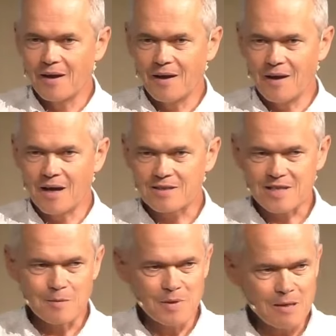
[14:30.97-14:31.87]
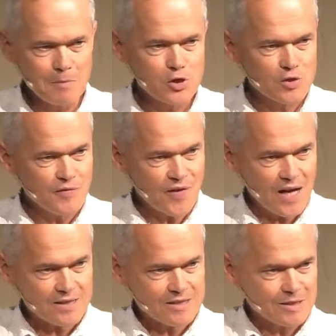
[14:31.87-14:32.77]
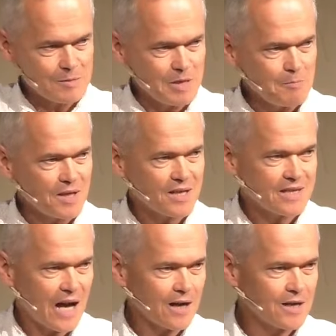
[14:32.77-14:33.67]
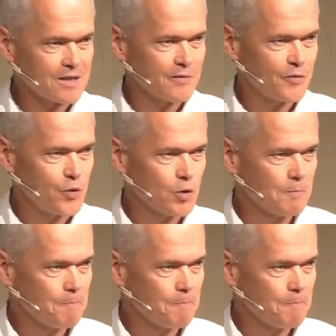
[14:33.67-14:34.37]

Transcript: Er hat seinem himmlischen Vater im Himmel gedankt dafür